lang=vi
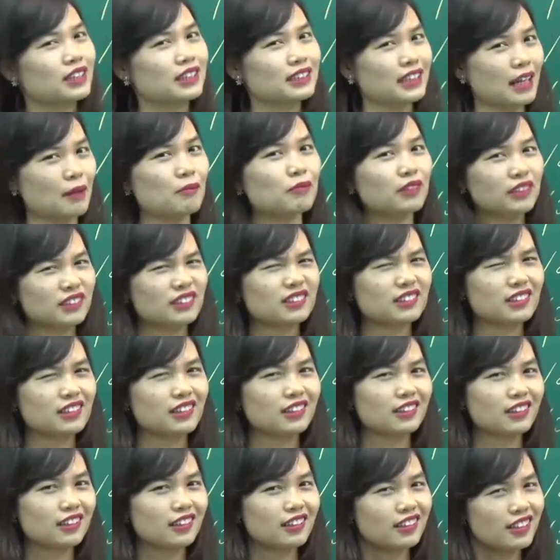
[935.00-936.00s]
thì nó sẽ ra một cái
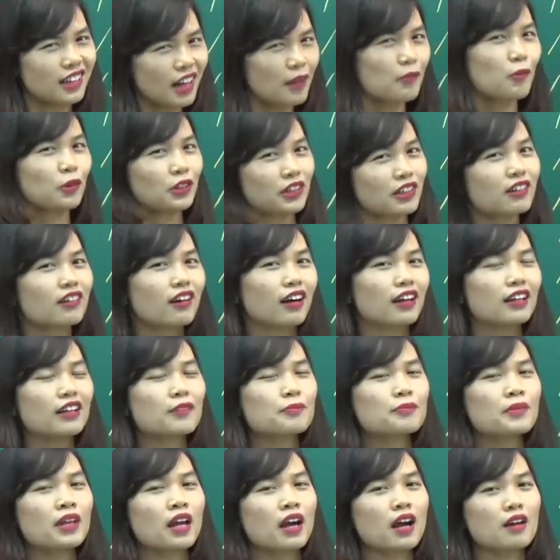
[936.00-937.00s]
tiếng rất là buồn
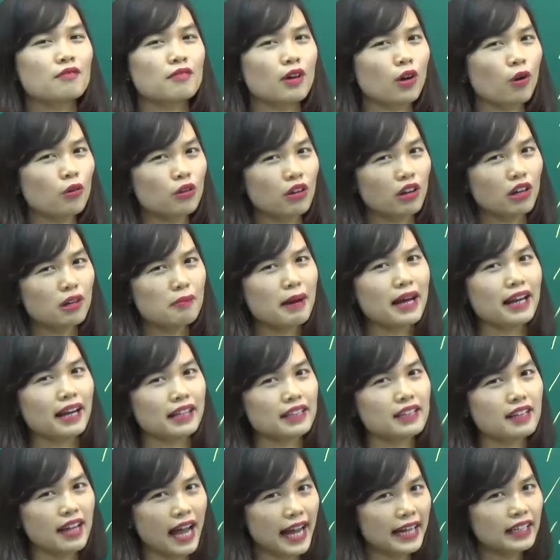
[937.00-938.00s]
cười. Và cô nói các
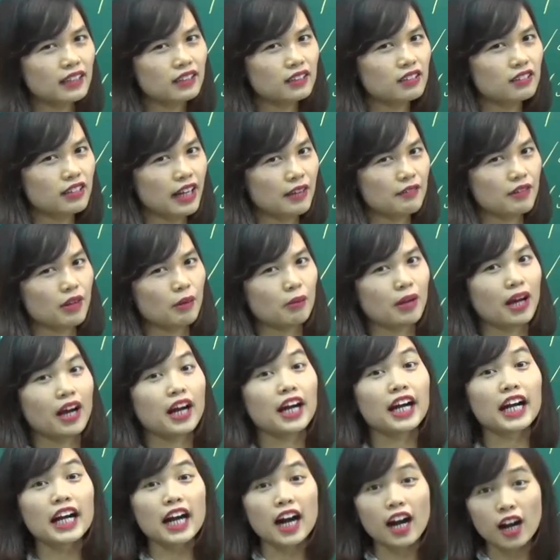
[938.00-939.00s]
bạn là tiếng Anh từ này phải đọc
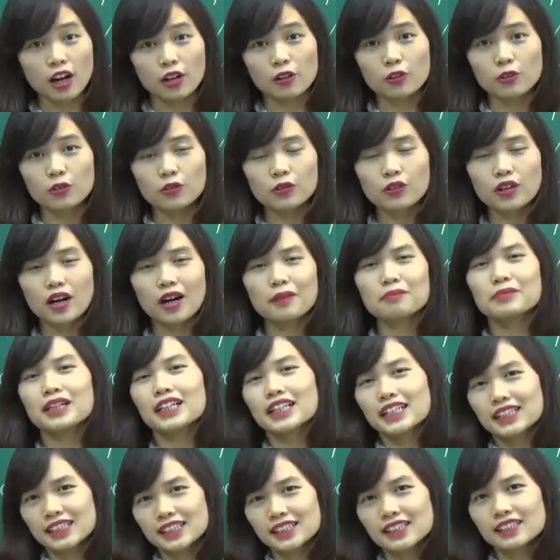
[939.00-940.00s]
là go, âm
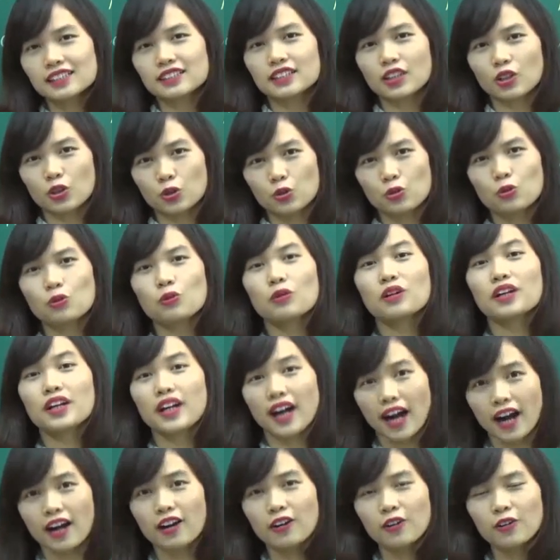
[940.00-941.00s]
ơ sang u,
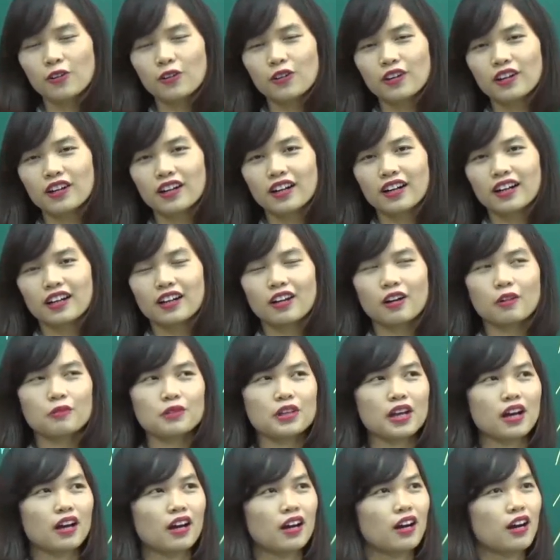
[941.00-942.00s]
go,
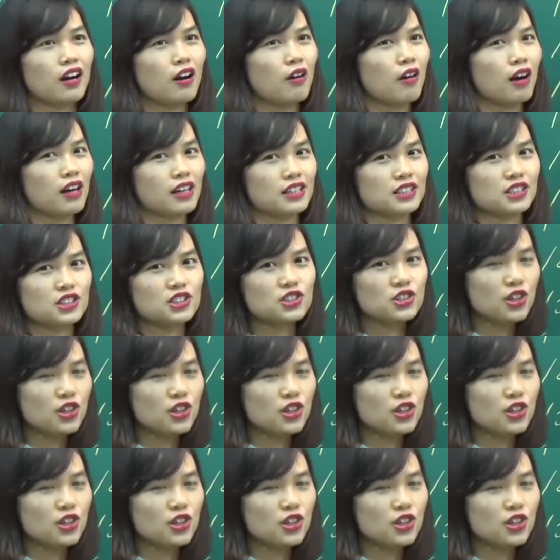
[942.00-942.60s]
đúng nhỉ? Hoặc là